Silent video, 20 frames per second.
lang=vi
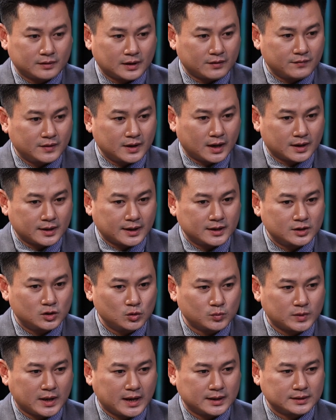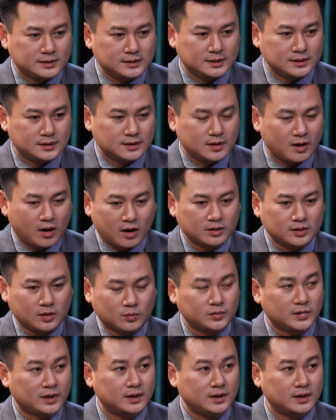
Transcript: Tại vì ở đây chúng ta chỉ có thông